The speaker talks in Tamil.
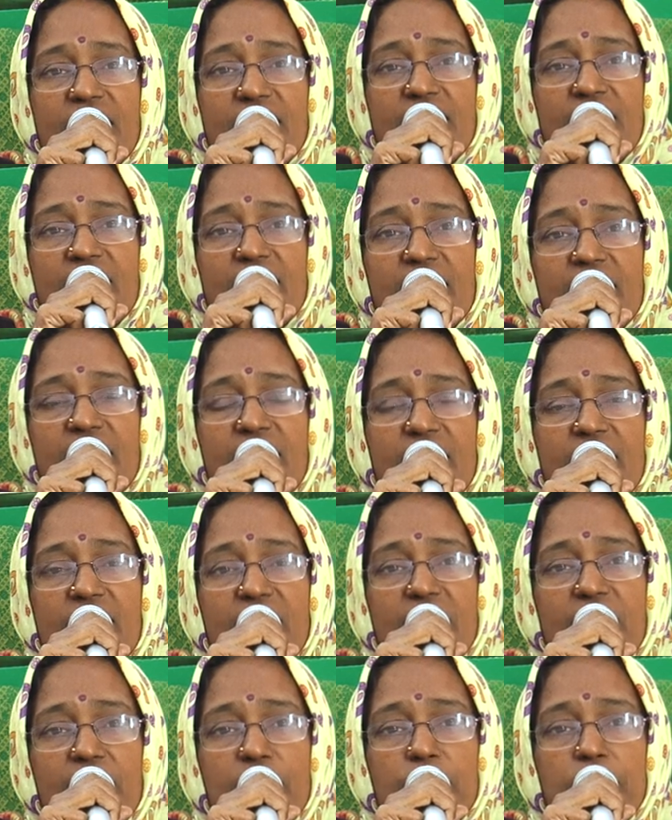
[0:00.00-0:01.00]
கிரந்தத்தை
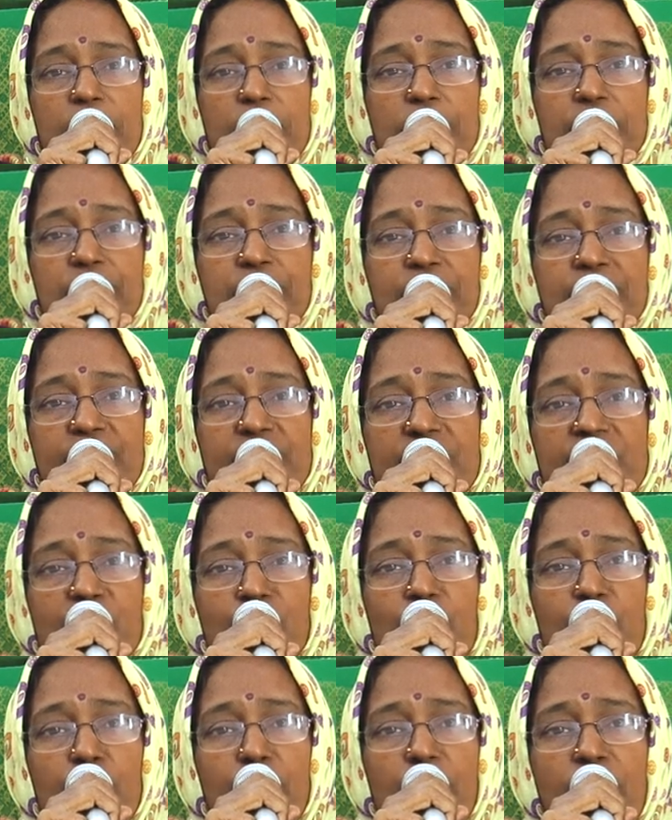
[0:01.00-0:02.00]
இருந்து
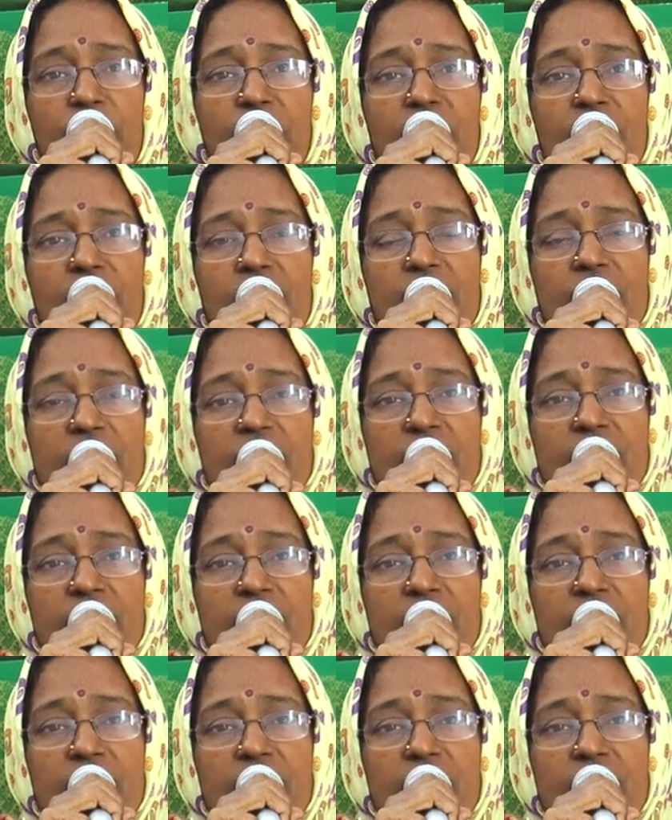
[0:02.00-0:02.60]
ஒரு பாடல்